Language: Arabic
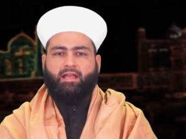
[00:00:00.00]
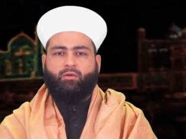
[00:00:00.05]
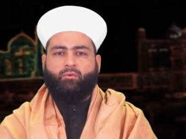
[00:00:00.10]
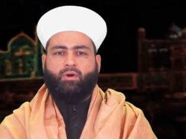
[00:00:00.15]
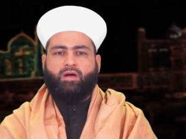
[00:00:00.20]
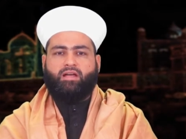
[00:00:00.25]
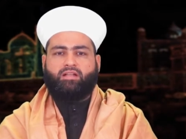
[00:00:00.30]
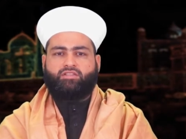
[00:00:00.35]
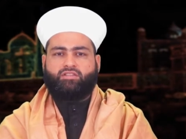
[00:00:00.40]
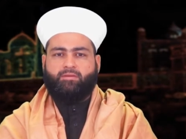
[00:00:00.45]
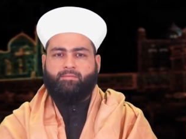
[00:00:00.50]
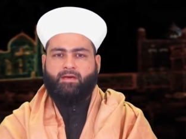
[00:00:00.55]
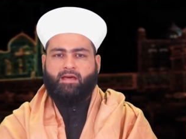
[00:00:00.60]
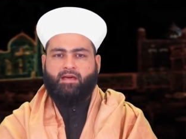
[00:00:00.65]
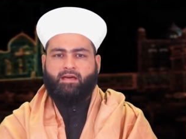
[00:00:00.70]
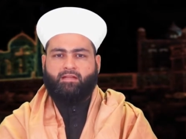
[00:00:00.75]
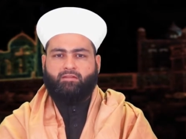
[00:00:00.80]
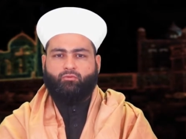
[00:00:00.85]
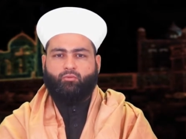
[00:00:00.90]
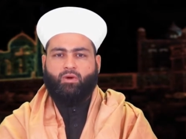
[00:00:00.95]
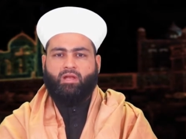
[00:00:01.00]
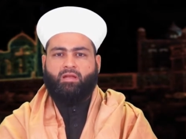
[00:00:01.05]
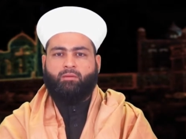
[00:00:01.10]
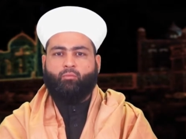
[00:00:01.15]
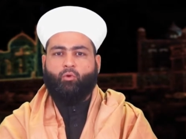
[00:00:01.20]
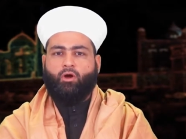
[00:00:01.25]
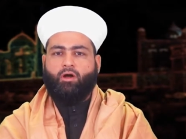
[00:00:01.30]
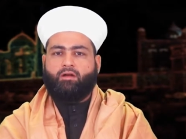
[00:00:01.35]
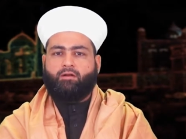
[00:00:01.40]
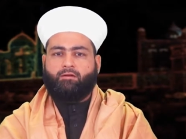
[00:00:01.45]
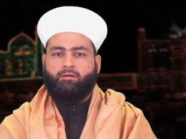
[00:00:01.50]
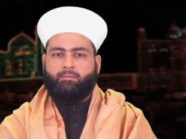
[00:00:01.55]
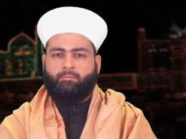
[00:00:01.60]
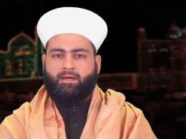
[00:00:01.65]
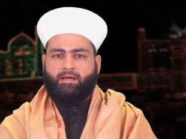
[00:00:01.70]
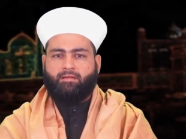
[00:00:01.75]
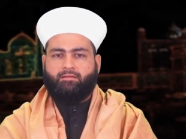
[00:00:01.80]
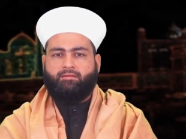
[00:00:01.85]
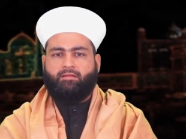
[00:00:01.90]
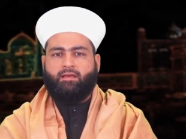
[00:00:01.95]
الواجبات
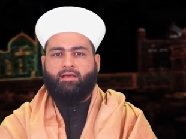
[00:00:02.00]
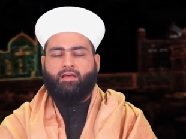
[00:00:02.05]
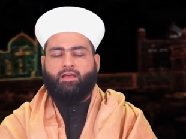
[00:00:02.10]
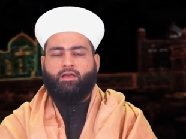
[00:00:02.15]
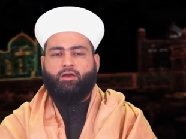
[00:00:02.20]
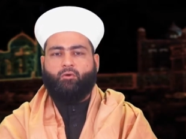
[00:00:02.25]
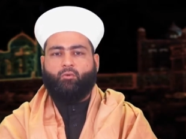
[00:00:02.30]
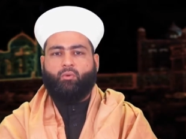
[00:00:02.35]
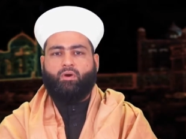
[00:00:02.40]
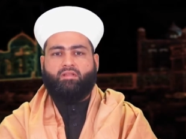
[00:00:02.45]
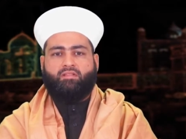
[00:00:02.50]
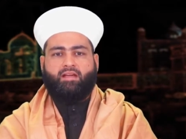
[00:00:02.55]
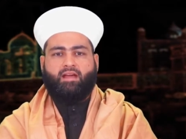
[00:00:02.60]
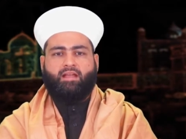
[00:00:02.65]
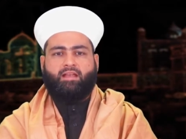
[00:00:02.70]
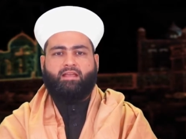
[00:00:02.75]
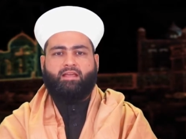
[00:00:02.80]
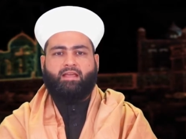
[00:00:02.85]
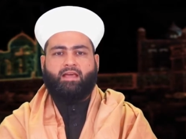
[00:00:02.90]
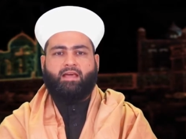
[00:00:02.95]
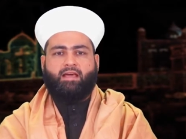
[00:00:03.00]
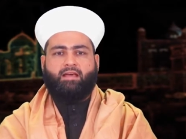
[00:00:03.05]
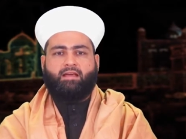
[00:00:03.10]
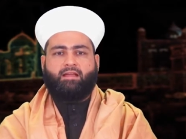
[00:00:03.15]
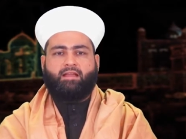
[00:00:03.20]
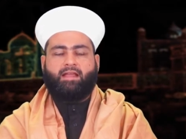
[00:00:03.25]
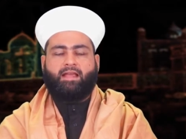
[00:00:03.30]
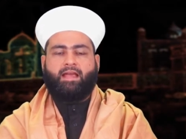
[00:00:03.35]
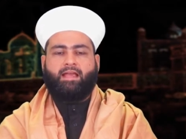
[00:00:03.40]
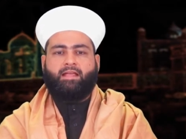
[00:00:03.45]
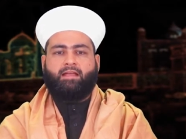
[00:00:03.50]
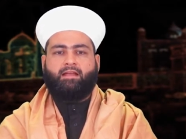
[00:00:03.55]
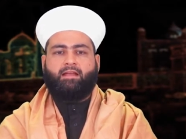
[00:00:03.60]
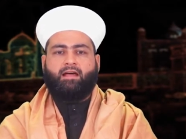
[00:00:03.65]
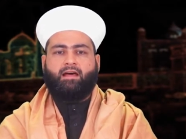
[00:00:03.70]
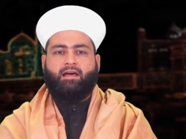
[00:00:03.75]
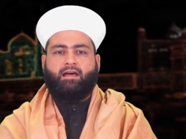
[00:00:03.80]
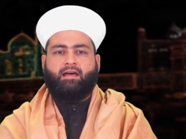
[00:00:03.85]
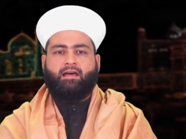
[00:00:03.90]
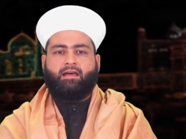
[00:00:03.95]
والمحرمات وذلك كي
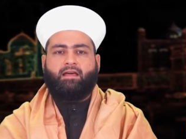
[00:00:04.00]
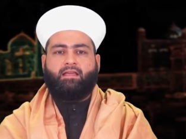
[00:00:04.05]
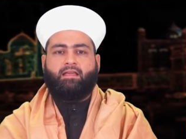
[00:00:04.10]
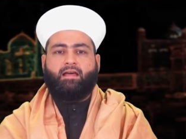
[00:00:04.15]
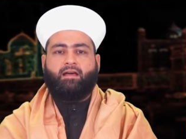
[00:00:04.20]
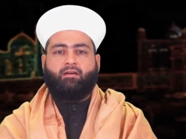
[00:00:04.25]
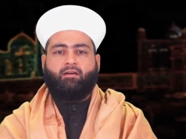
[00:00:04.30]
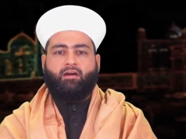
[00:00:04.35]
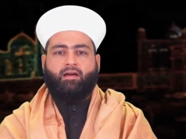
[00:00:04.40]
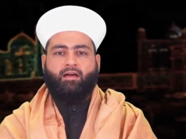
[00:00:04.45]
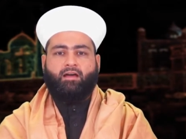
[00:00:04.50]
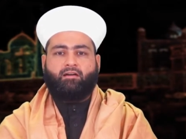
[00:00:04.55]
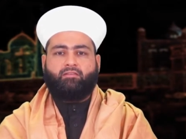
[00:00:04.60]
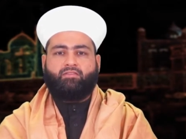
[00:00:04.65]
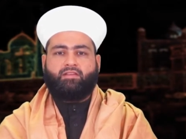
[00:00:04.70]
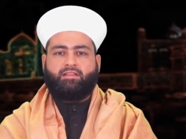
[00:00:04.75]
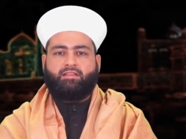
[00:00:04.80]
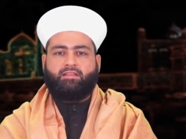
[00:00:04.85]
لا يقع في